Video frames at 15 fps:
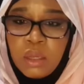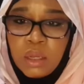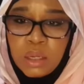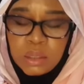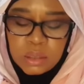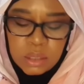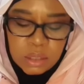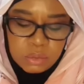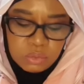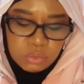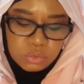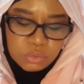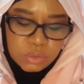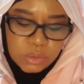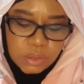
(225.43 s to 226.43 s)

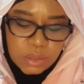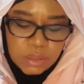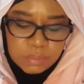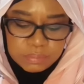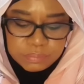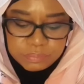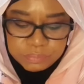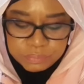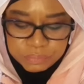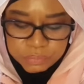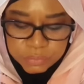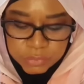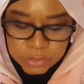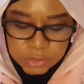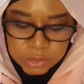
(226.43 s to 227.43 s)
القانون رقم
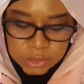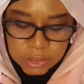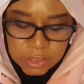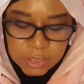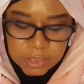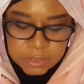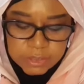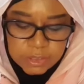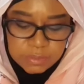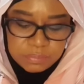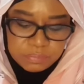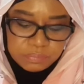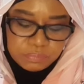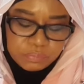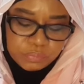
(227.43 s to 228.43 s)
ثلاثة
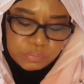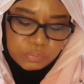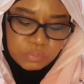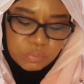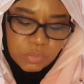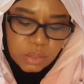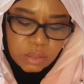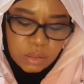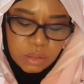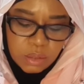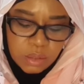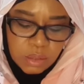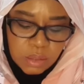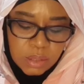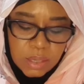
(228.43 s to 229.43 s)

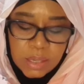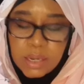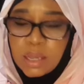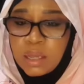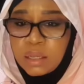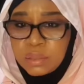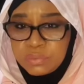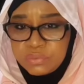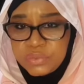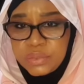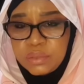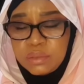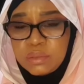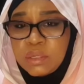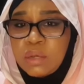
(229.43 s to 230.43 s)
قال أخفي
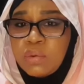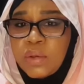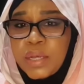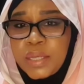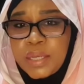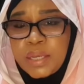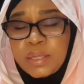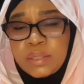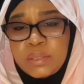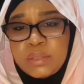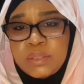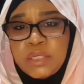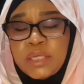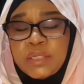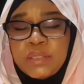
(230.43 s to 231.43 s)
نواياك
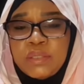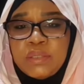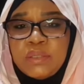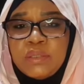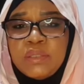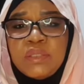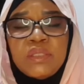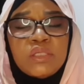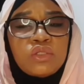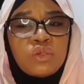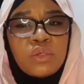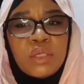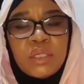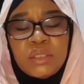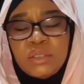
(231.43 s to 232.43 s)
يعني نية
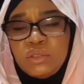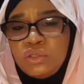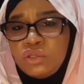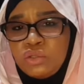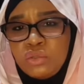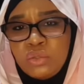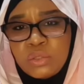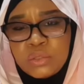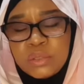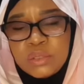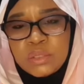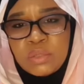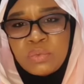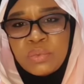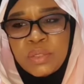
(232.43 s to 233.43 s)
شغلة أنت تدور
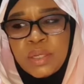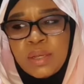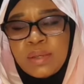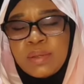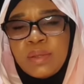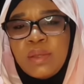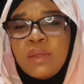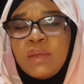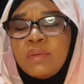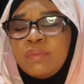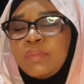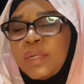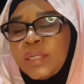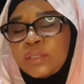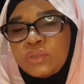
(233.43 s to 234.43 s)
تسوي ده
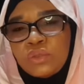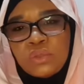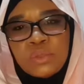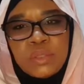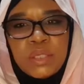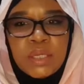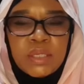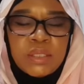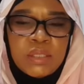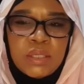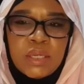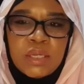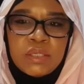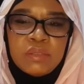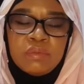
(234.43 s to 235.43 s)
ما توري أي
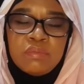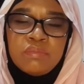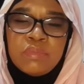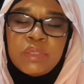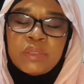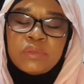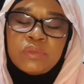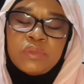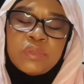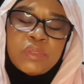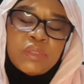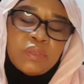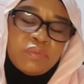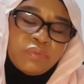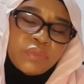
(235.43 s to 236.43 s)
نادم ما توري
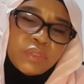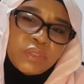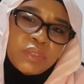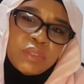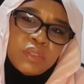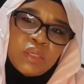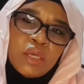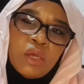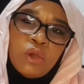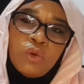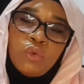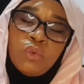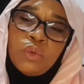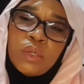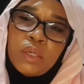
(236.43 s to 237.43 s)
رفيقي
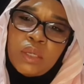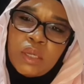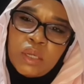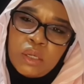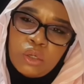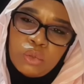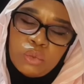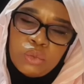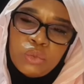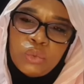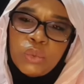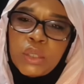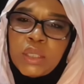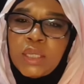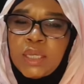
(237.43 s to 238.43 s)
ولا أخوي
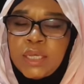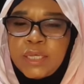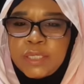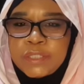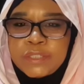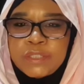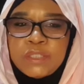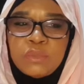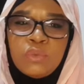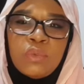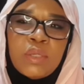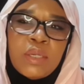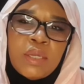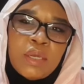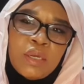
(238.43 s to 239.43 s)
ولا أختي
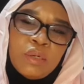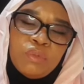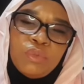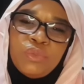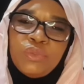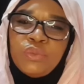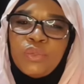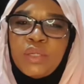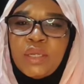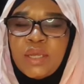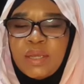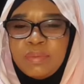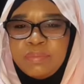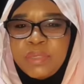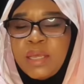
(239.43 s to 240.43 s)
ولا أبوي
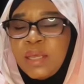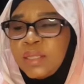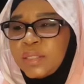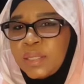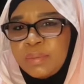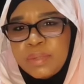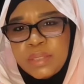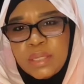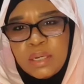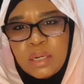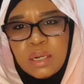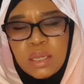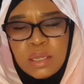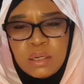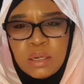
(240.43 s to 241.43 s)
ولا أمي طبعا
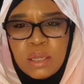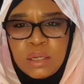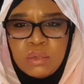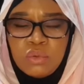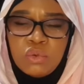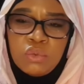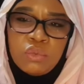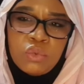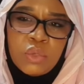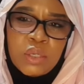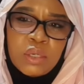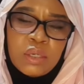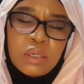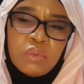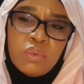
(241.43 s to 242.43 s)
ال ال الأم
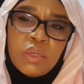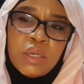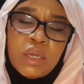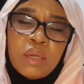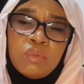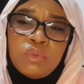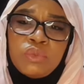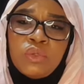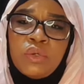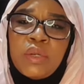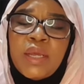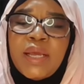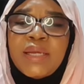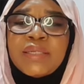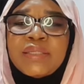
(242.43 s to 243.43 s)
وال والأبو دول
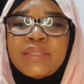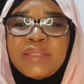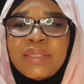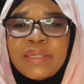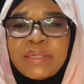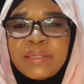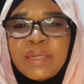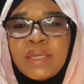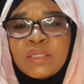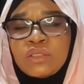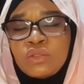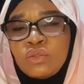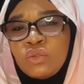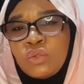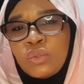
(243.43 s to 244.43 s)
أكتر
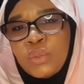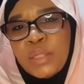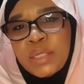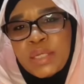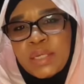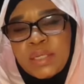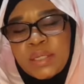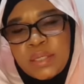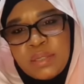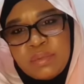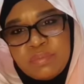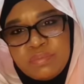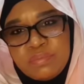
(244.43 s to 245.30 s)
ناس يدوروا لك الخير